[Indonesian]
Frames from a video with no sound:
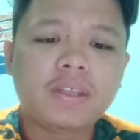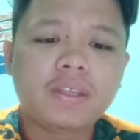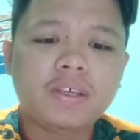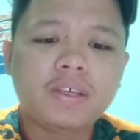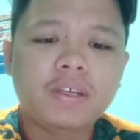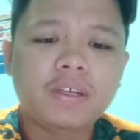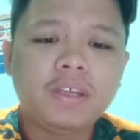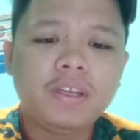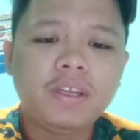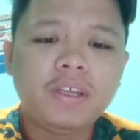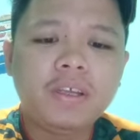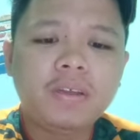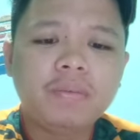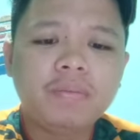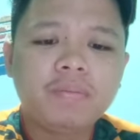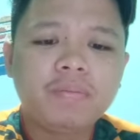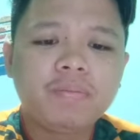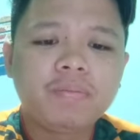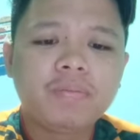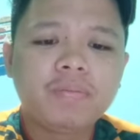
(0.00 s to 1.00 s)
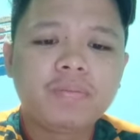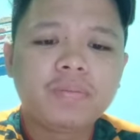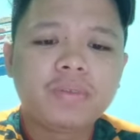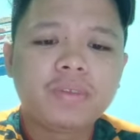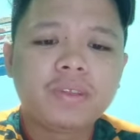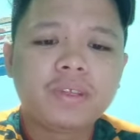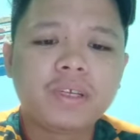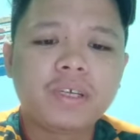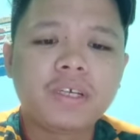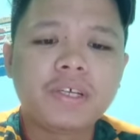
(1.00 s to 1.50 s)
Artikel ini,
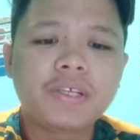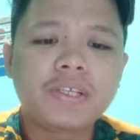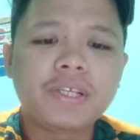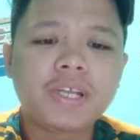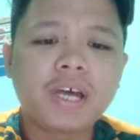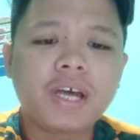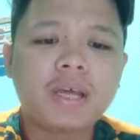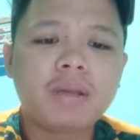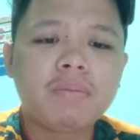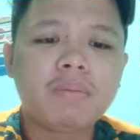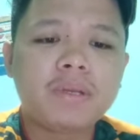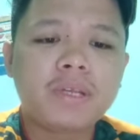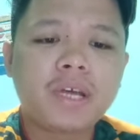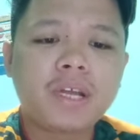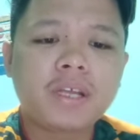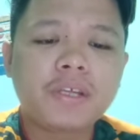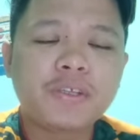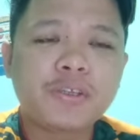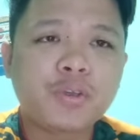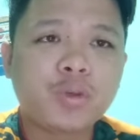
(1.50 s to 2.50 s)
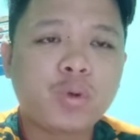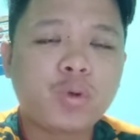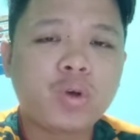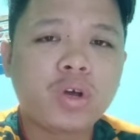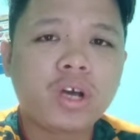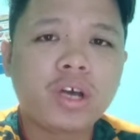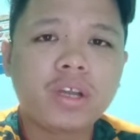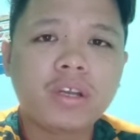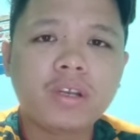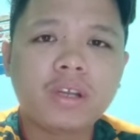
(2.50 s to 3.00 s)
gesaan menarik
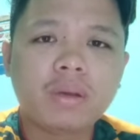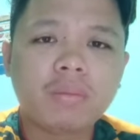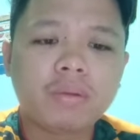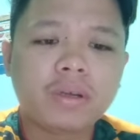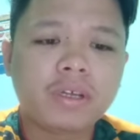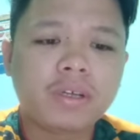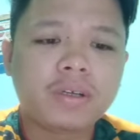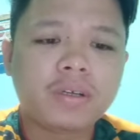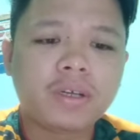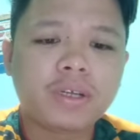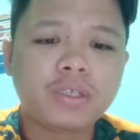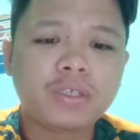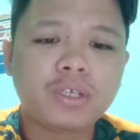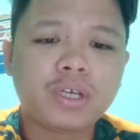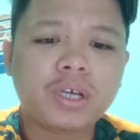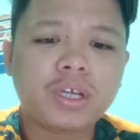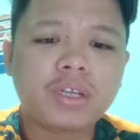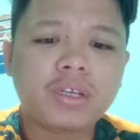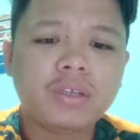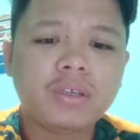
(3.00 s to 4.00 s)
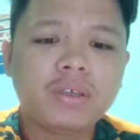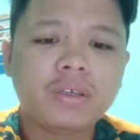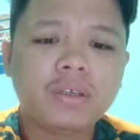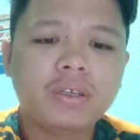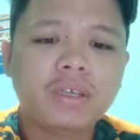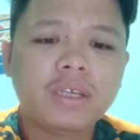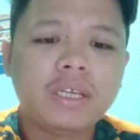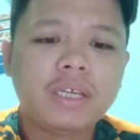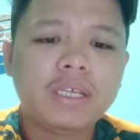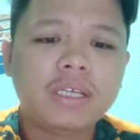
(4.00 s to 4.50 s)
sokongan daripada kerajaan
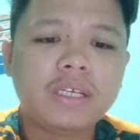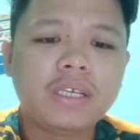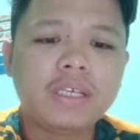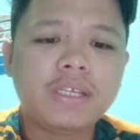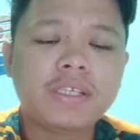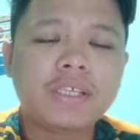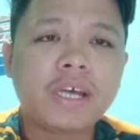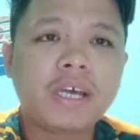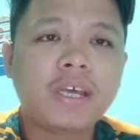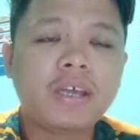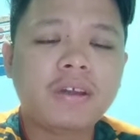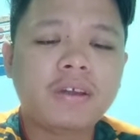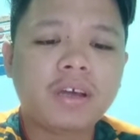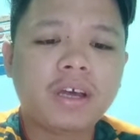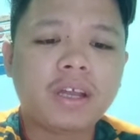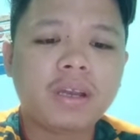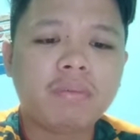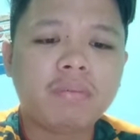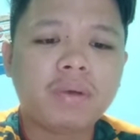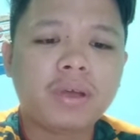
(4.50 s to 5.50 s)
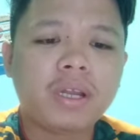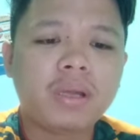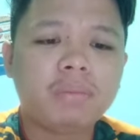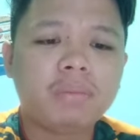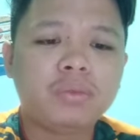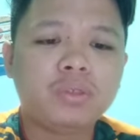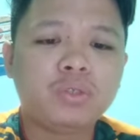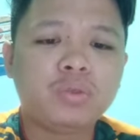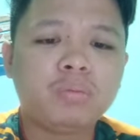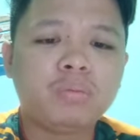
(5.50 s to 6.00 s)
dizahirkan pada
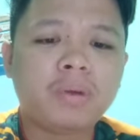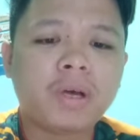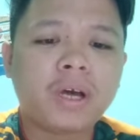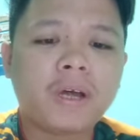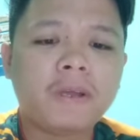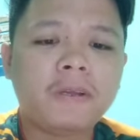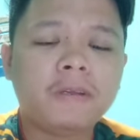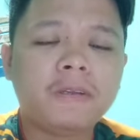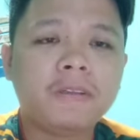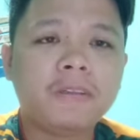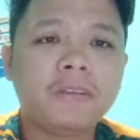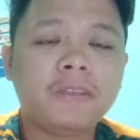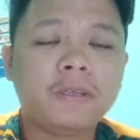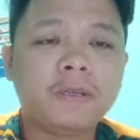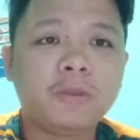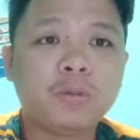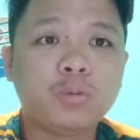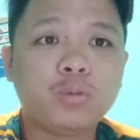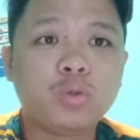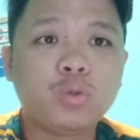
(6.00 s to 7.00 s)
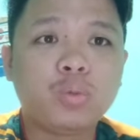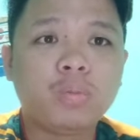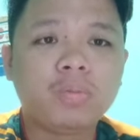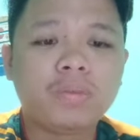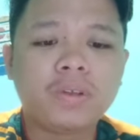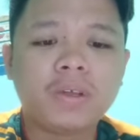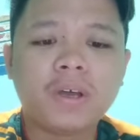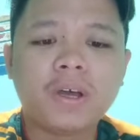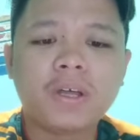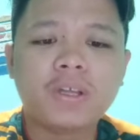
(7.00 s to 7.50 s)
perjumpaan
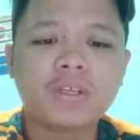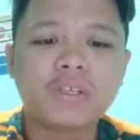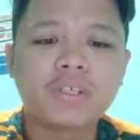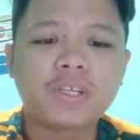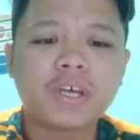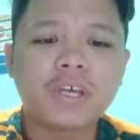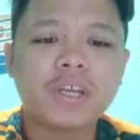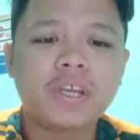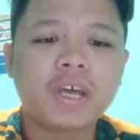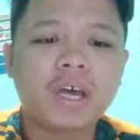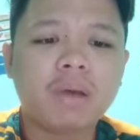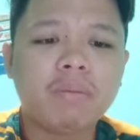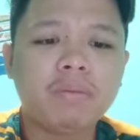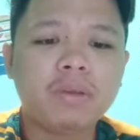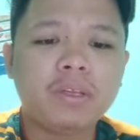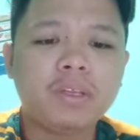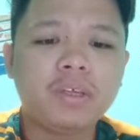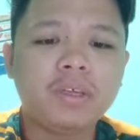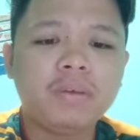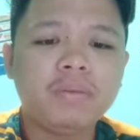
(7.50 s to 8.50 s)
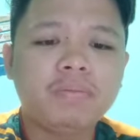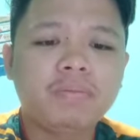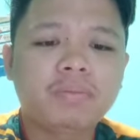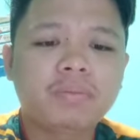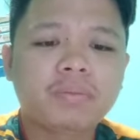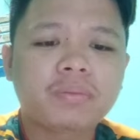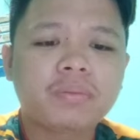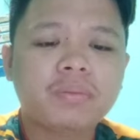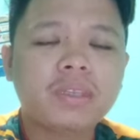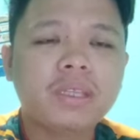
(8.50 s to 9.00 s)
tertutup dengan Zaid Hamidi
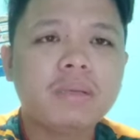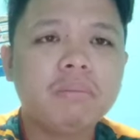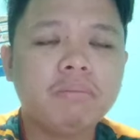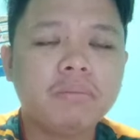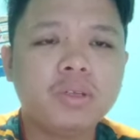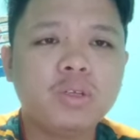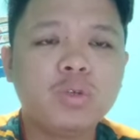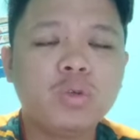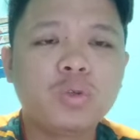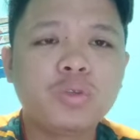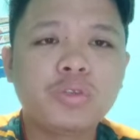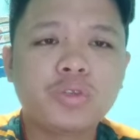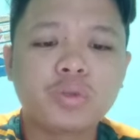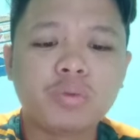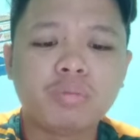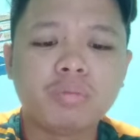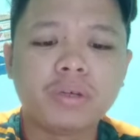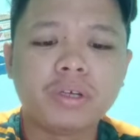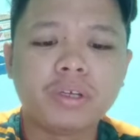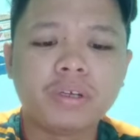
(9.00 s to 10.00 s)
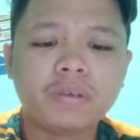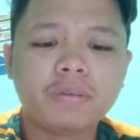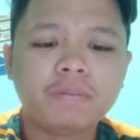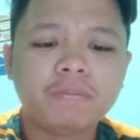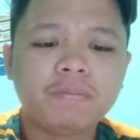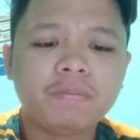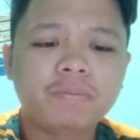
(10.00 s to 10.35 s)
menurut sumber.